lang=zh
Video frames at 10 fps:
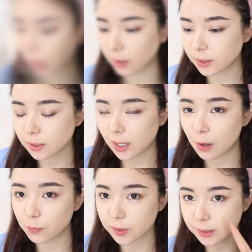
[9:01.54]
好，接下来
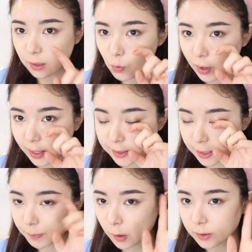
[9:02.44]
我们先画
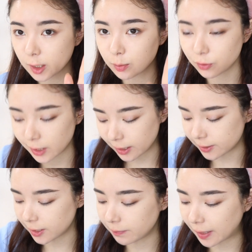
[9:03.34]
睫毛，再补眼
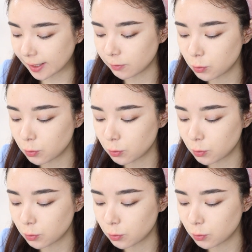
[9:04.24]
线吧。因